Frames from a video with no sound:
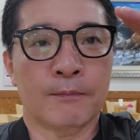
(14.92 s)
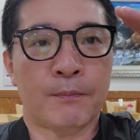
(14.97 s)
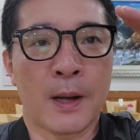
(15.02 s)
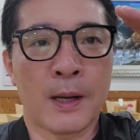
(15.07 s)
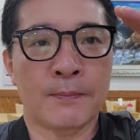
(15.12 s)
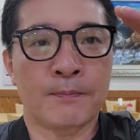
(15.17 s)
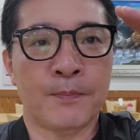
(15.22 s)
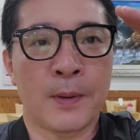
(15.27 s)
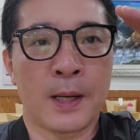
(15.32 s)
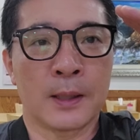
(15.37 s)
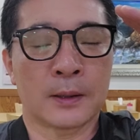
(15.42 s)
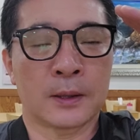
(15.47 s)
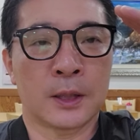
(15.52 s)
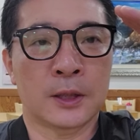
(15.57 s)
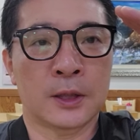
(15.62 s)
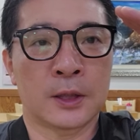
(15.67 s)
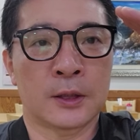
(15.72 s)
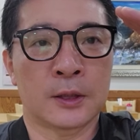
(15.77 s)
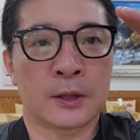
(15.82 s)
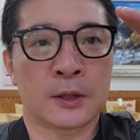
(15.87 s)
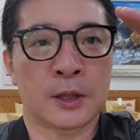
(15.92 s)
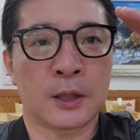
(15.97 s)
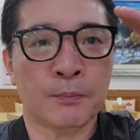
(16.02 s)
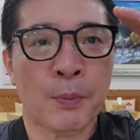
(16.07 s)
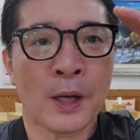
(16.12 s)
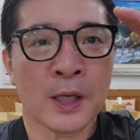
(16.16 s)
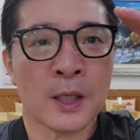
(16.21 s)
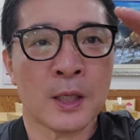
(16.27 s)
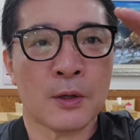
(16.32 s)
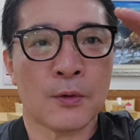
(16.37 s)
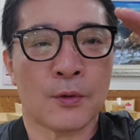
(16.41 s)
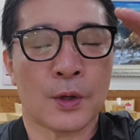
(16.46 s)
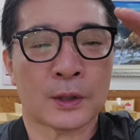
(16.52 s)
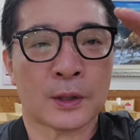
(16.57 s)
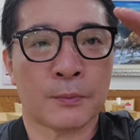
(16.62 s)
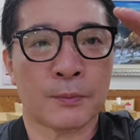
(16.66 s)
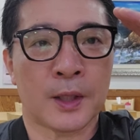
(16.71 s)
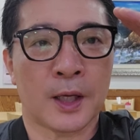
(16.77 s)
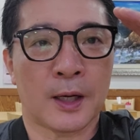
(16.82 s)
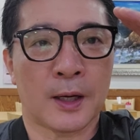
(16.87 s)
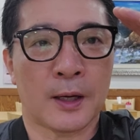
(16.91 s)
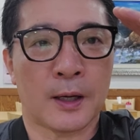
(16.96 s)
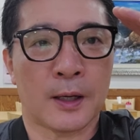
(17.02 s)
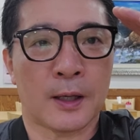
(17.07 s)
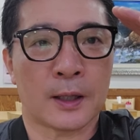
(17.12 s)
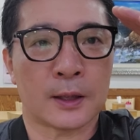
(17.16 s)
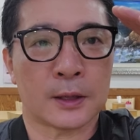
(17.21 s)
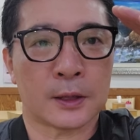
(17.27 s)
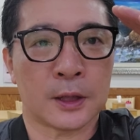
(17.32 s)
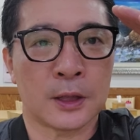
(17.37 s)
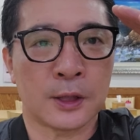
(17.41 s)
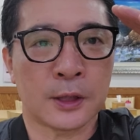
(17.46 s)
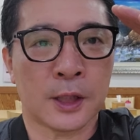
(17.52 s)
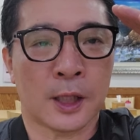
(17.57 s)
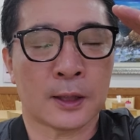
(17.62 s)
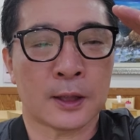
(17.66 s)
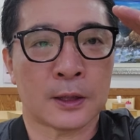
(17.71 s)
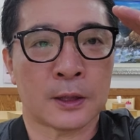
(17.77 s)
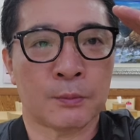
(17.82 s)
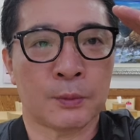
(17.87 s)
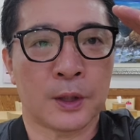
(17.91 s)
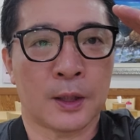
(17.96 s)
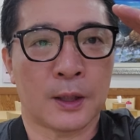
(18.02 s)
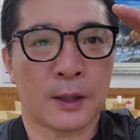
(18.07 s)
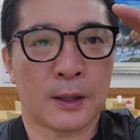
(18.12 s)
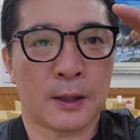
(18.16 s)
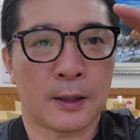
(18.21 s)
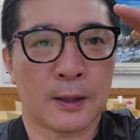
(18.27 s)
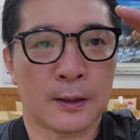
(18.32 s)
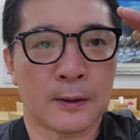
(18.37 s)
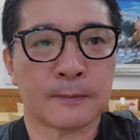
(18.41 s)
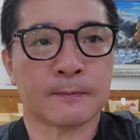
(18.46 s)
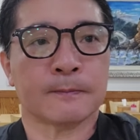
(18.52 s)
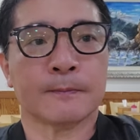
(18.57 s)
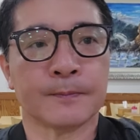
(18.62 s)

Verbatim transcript: 빵빵 터지는 찍빵이 왔습니다. 실시하겠습니다.